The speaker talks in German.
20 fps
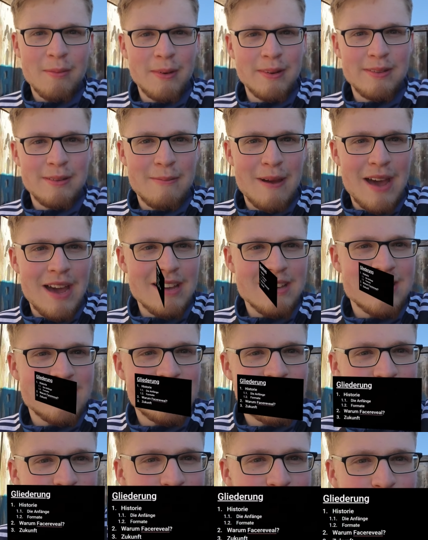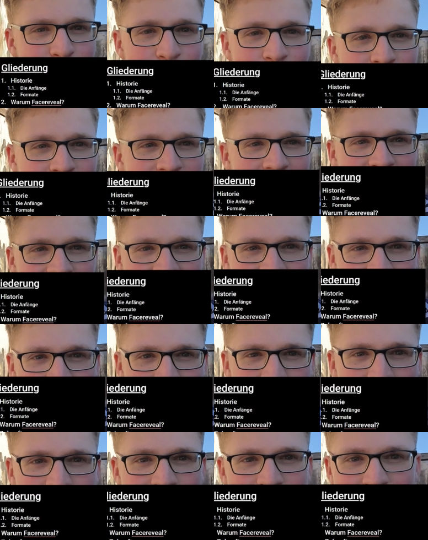mit dem ersten Stichpunkt in der
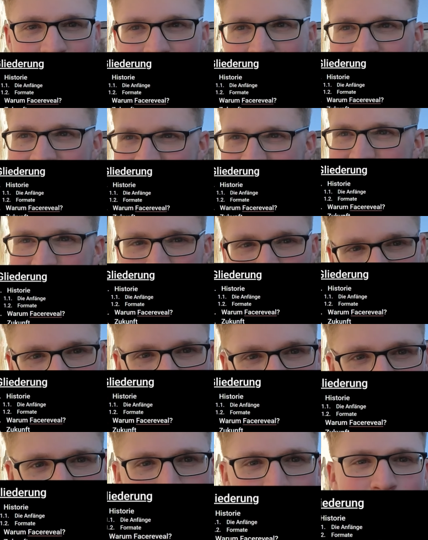Gliederung und zwar der Historie.